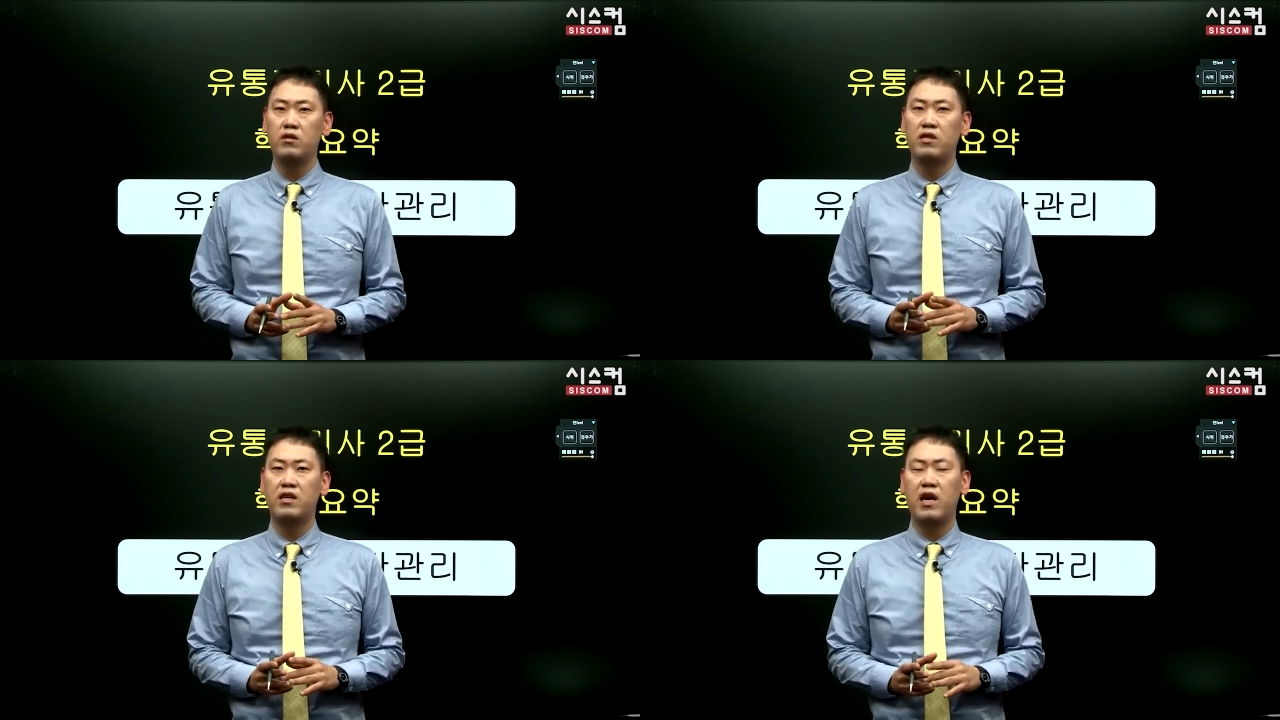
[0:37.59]

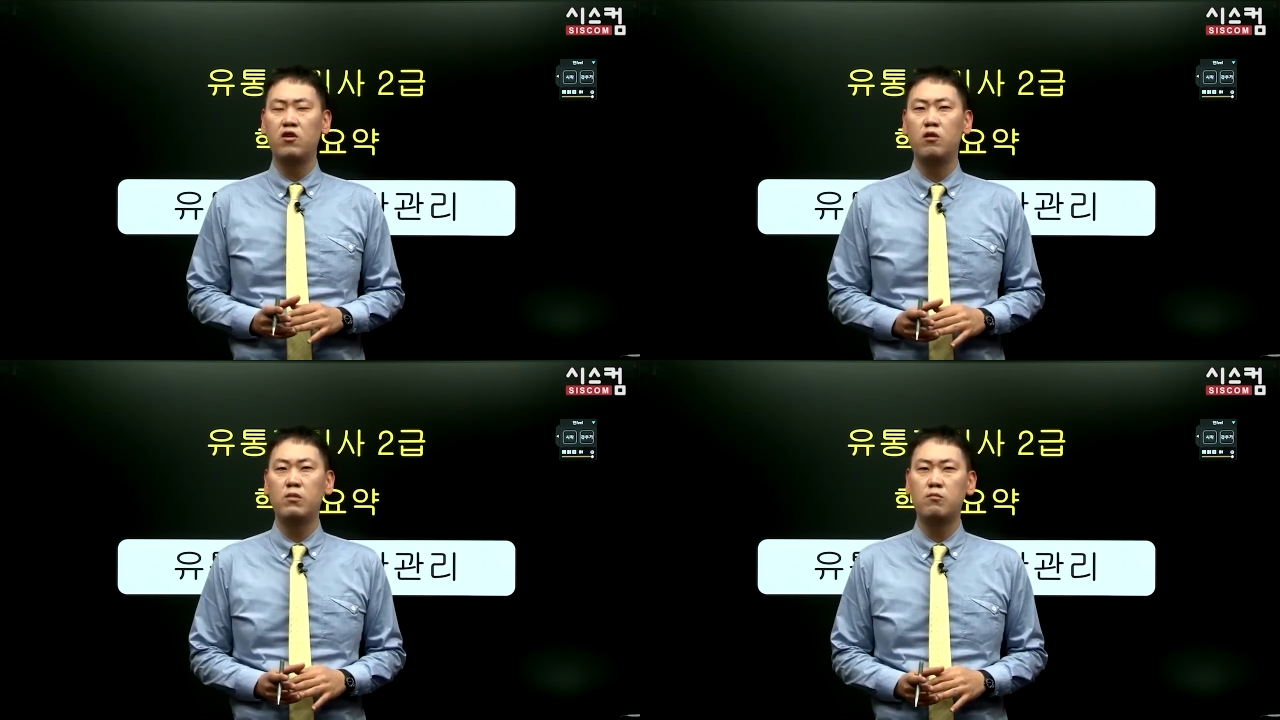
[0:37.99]
일단
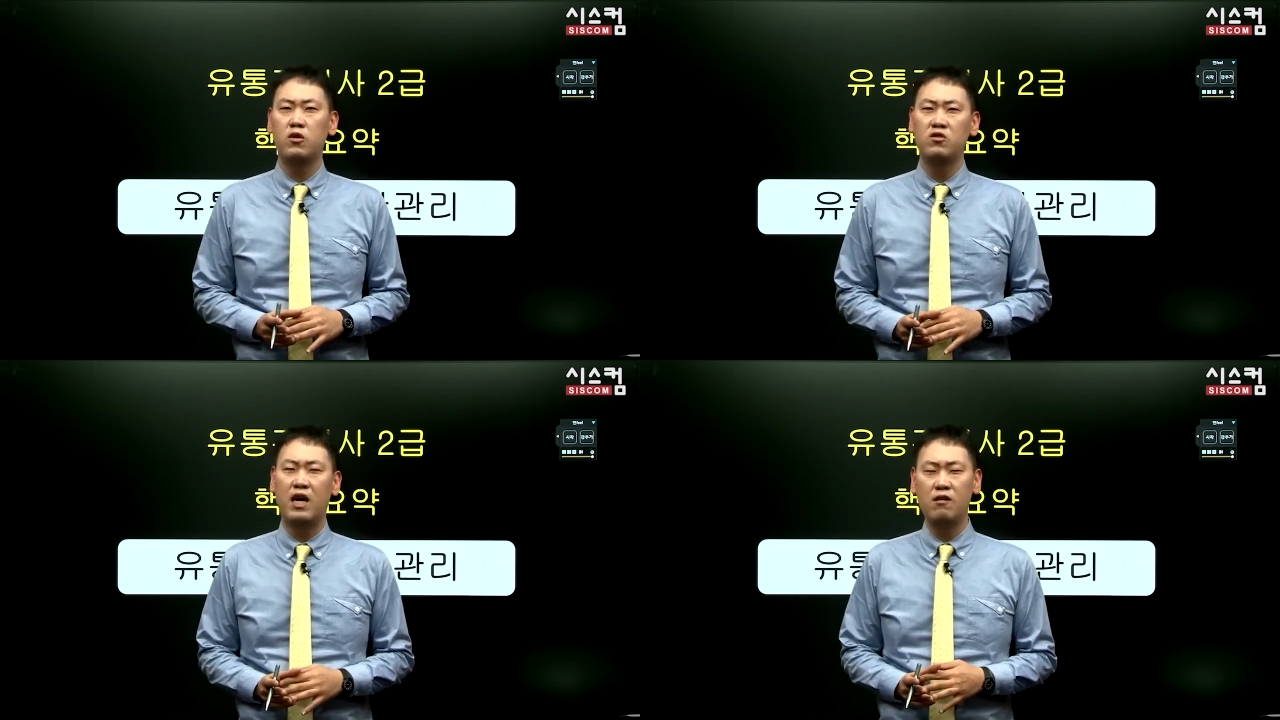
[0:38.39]
개념을
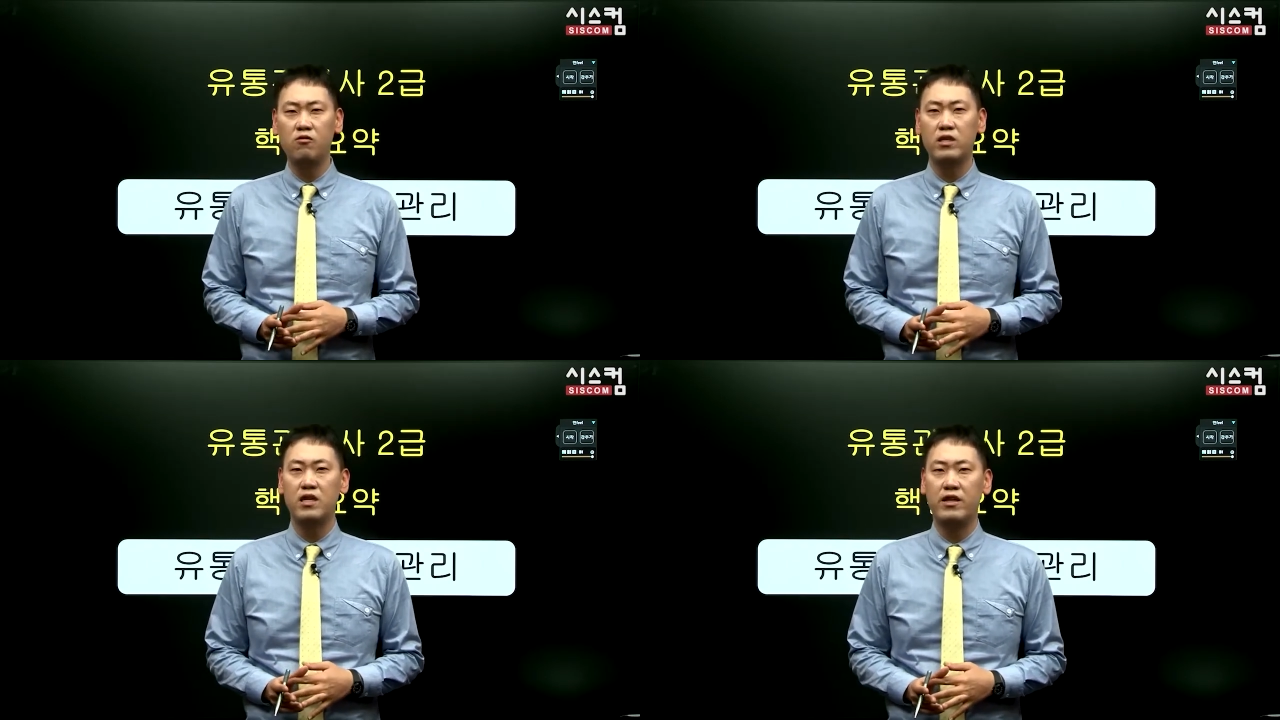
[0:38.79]
먼저 알고
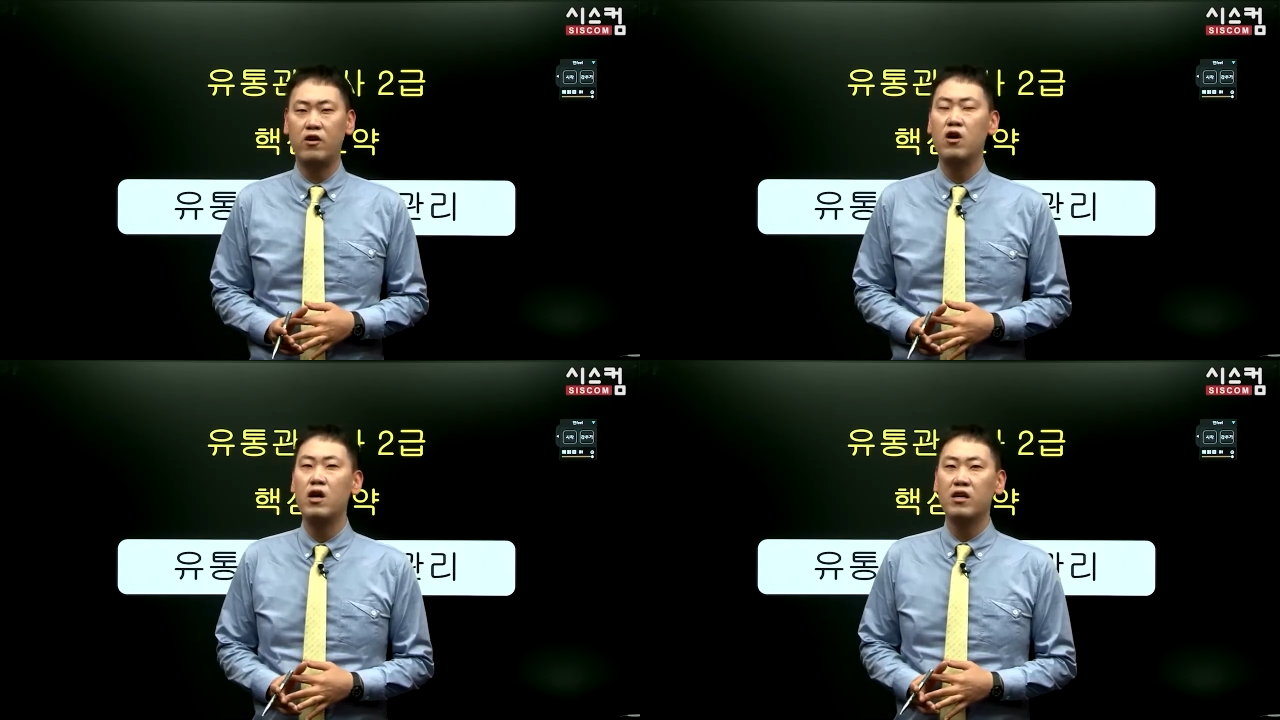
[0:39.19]
계셔야
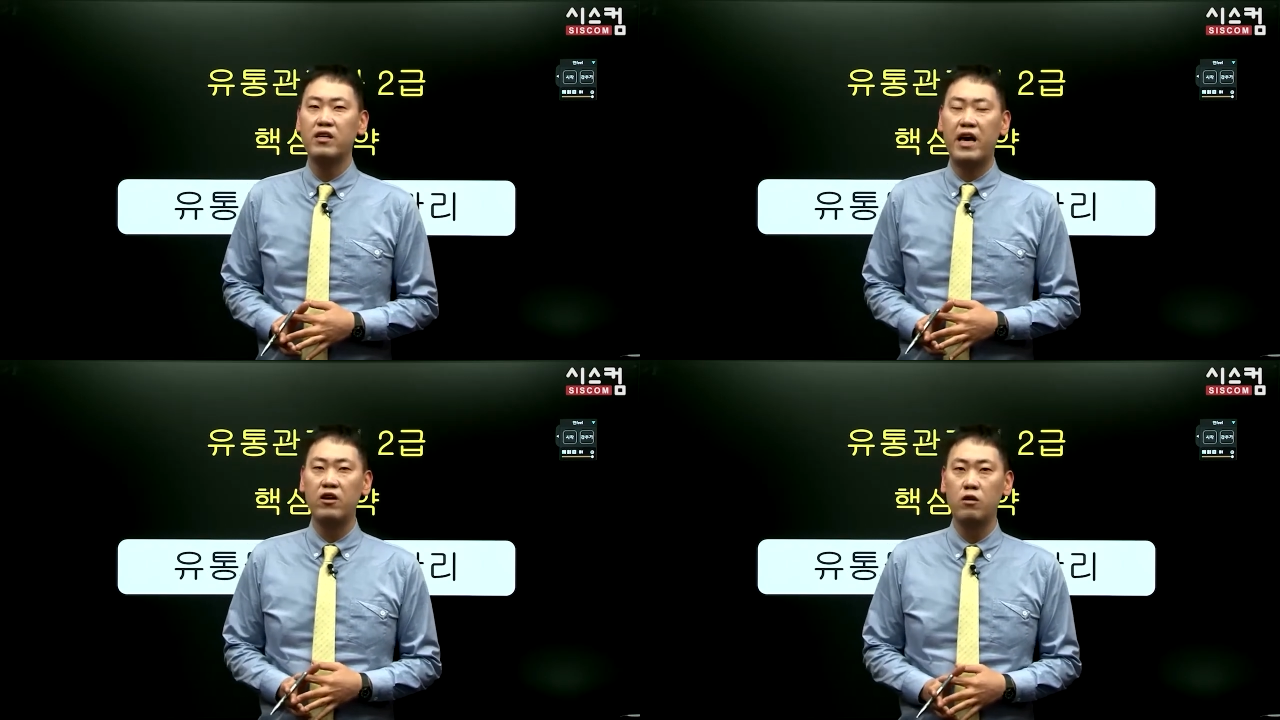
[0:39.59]
돼요. 그
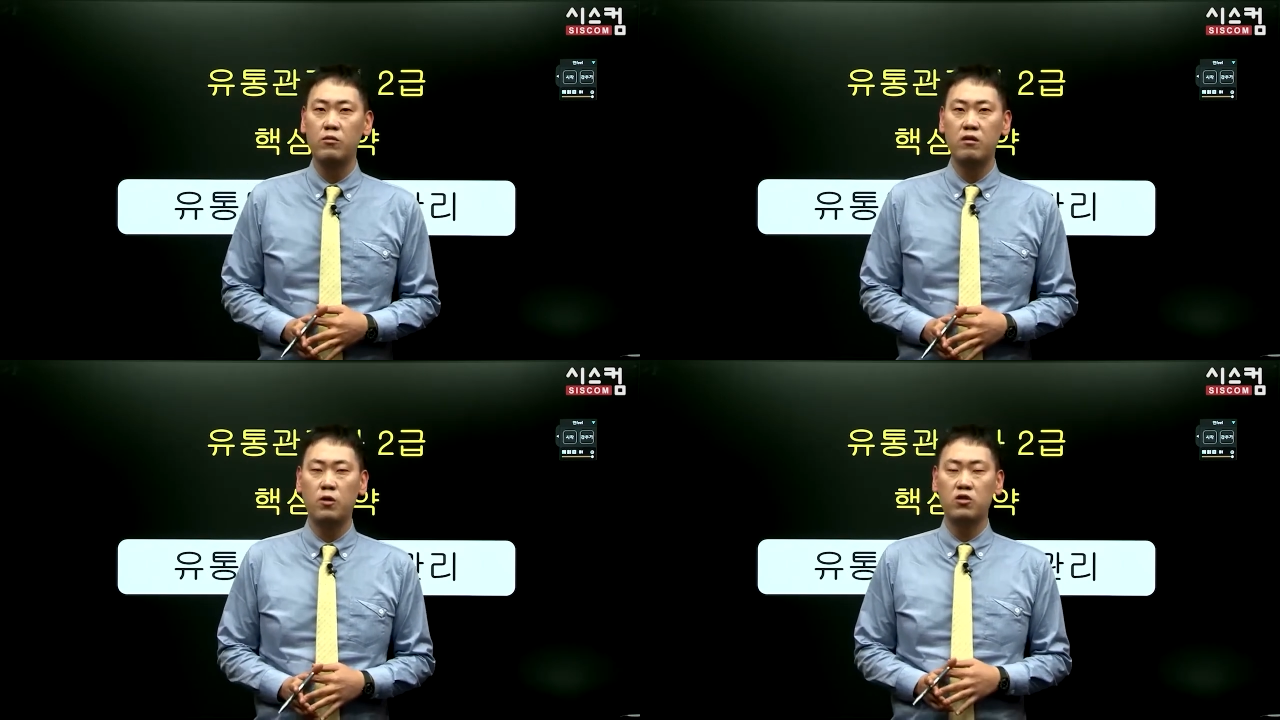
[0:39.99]

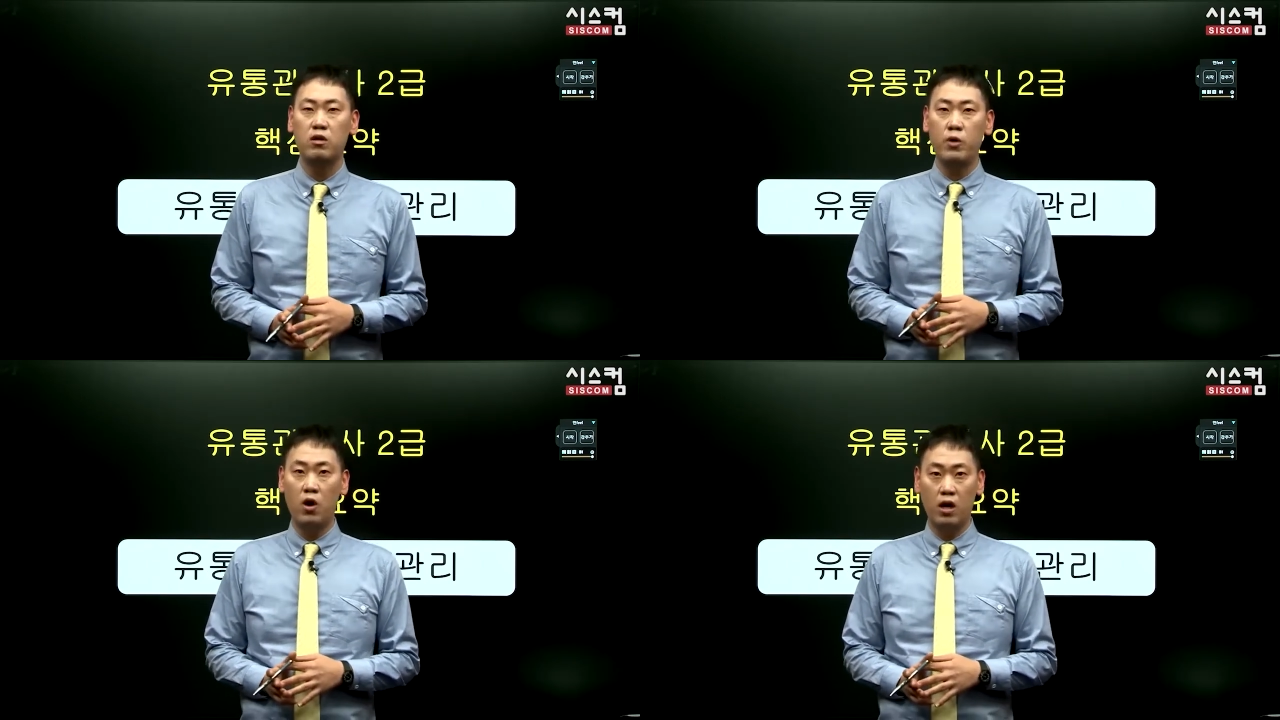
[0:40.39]
개념을 먼저
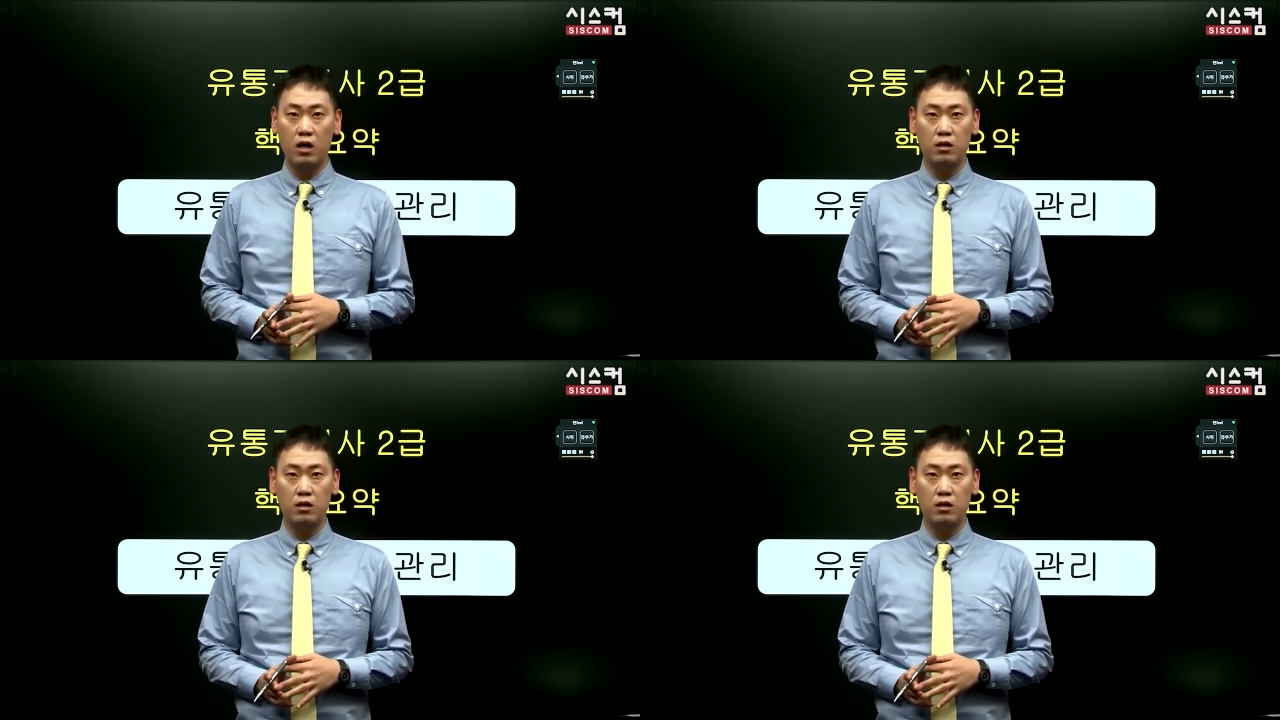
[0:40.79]
명확하게